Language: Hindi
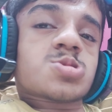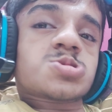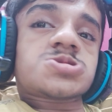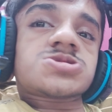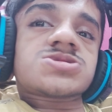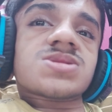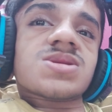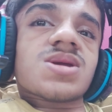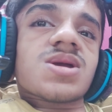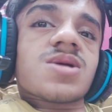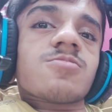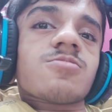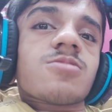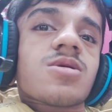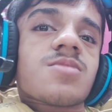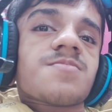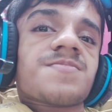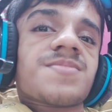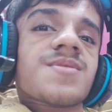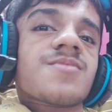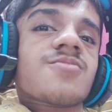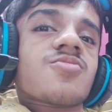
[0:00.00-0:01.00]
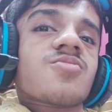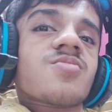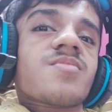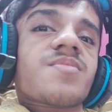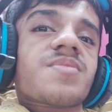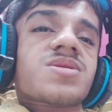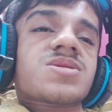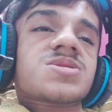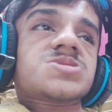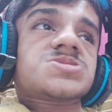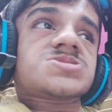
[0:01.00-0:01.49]
खुश नहीं है वहाँ पे
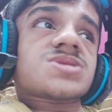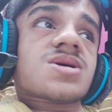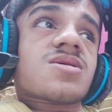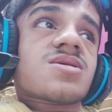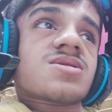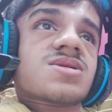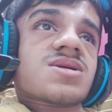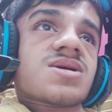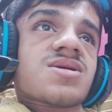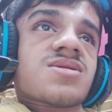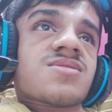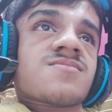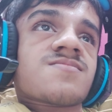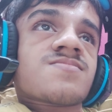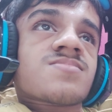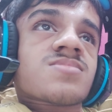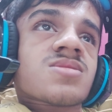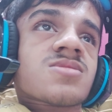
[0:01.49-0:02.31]
परेशान है